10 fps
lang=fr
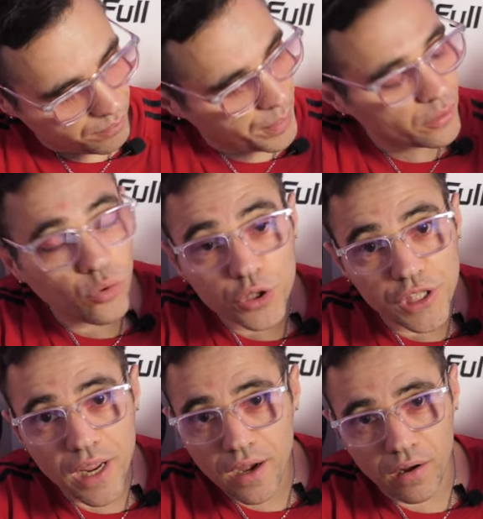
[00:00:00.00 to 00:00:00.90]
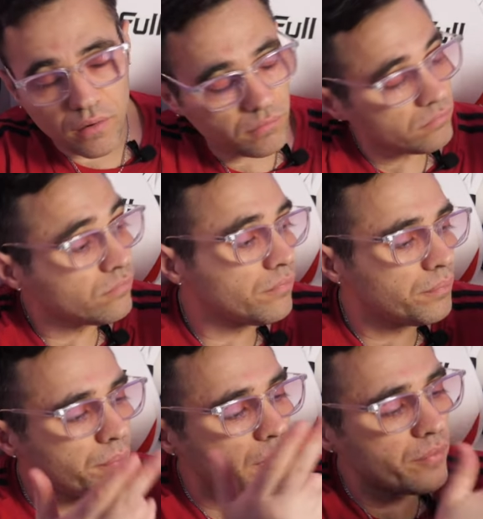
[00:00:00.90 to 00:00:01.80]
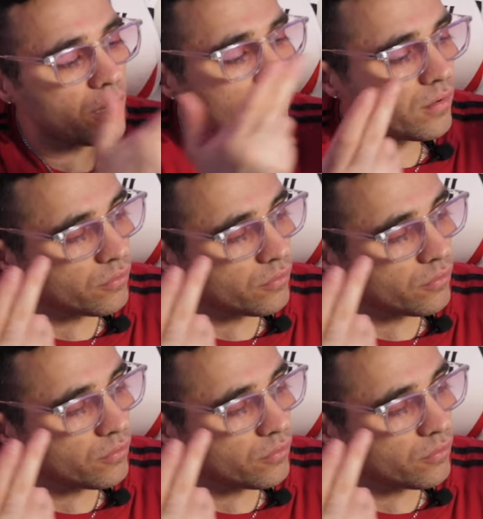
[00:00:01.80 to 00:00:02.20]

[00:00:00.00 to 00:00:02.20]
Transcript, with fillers: pas trop cher, bah voilà,